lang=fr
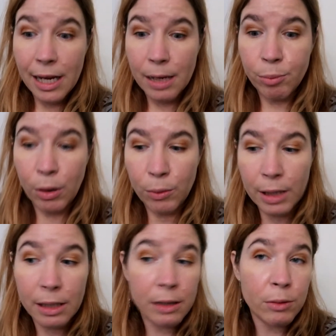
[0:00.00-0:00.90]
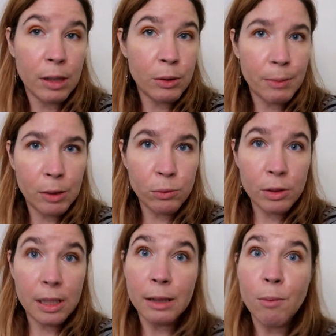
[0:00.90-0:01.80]
Et le point relais, il, tout d'un coup, il
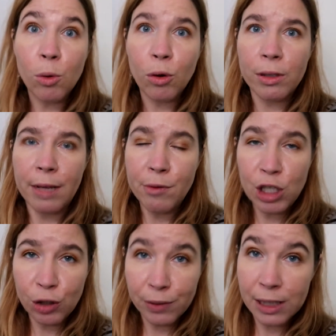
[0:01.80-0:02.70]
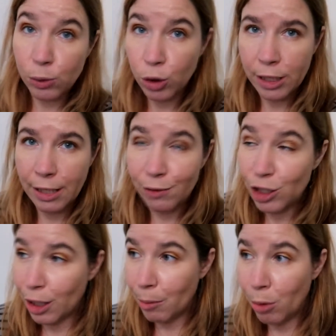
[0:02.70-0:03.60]
m'annonce et il montre une affiche. En fait, ils ont collé une
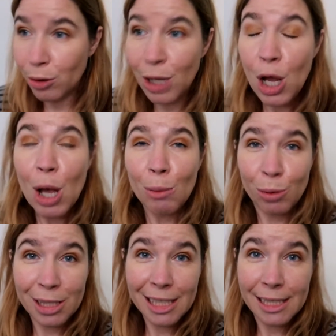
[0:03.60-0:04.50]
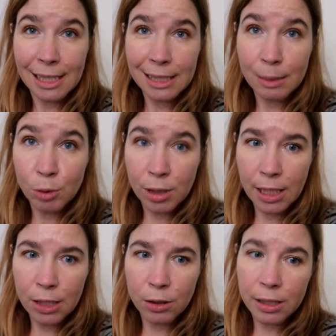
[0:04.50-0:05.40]
affiche à la porte pour dire qu'ils réceptionnaient
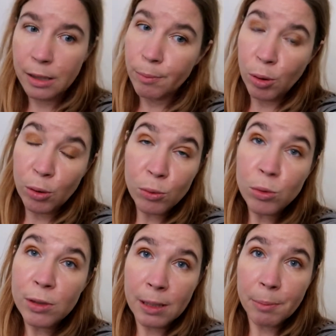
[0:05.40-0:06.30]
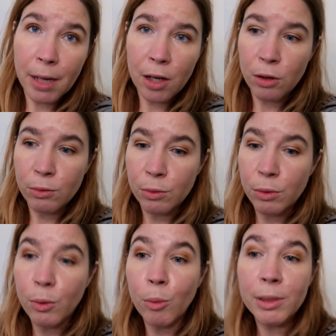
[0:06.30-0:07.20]
les colis pendant toute cette période
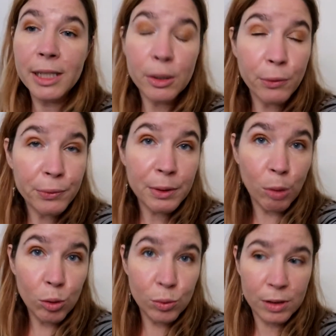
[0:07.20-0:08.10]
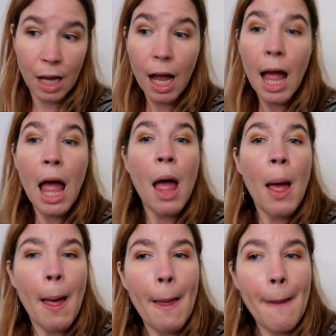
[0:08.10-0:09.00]
euh, compliquée de confinement, tout ça.
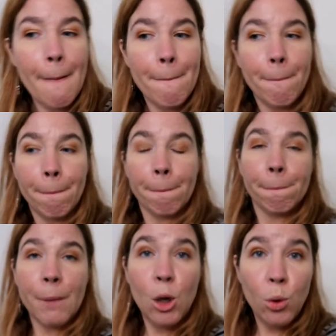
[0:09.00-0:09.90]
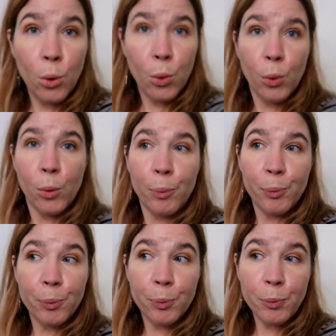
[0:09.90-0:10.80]
Euh,
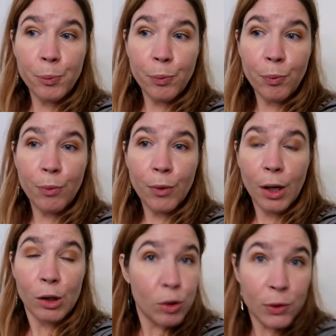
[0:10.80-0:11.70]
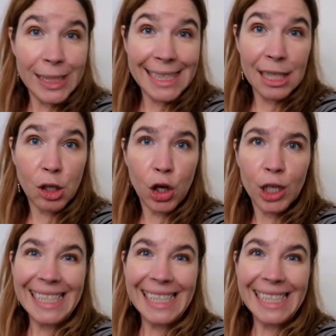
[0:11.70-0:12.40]
le... Jusqu'à 17h.